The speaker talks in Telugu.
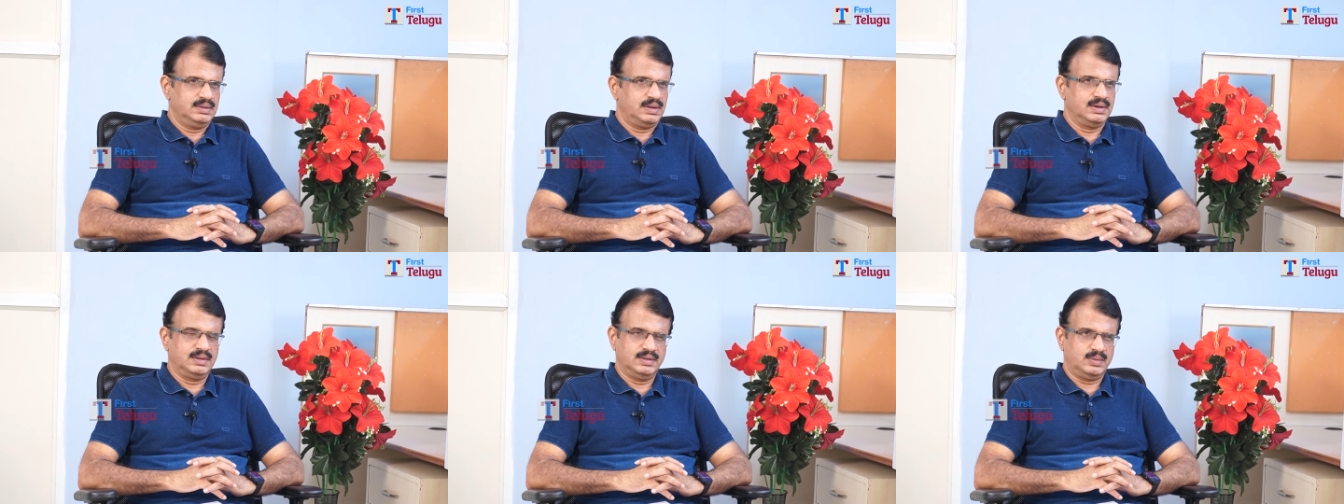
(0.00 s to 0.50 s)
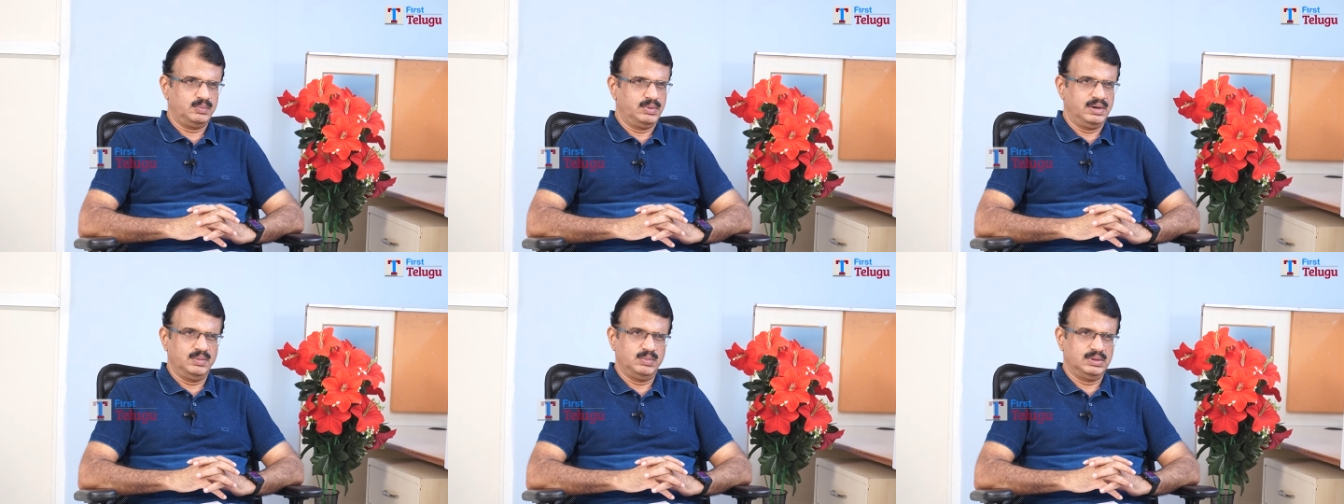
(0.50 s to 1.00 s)
తెలుగుదేశం
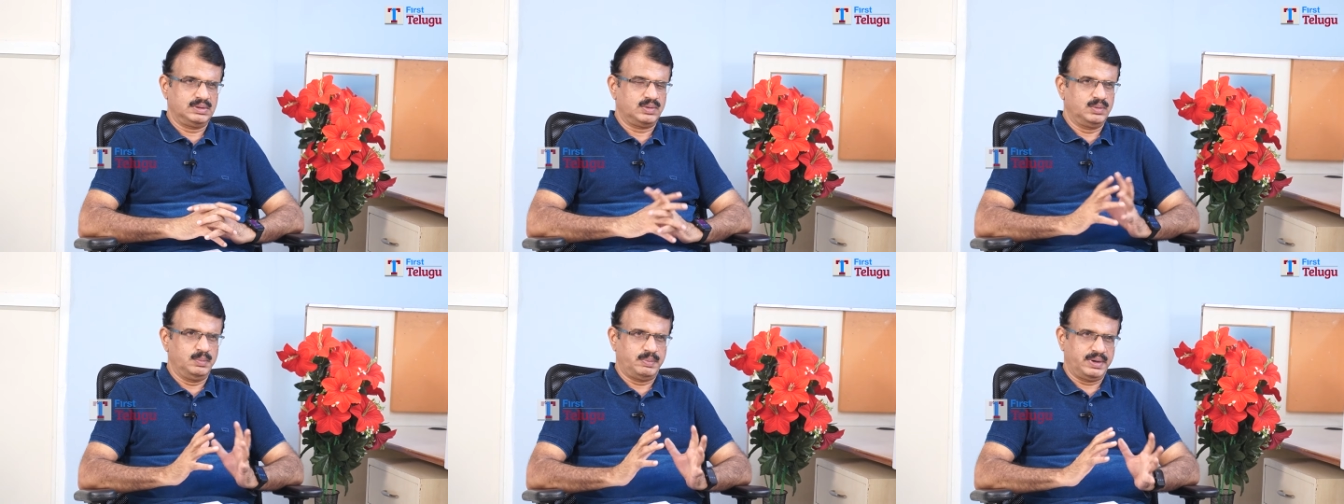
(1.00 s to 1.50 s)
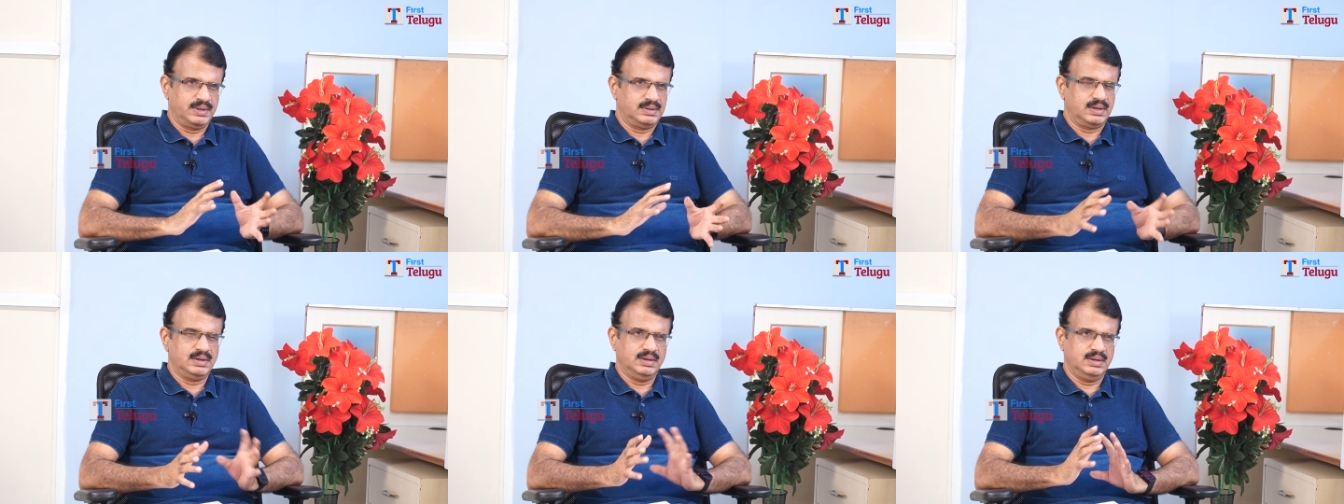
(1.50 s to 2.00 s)
మీడియా మాత్రం
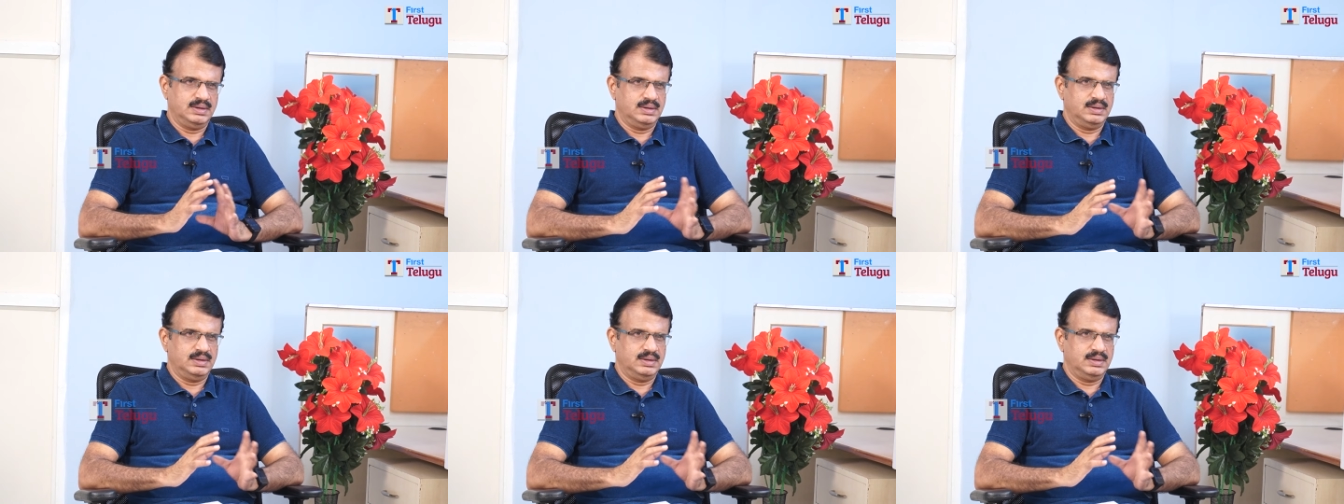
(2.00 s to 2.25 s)
విపరీతంగా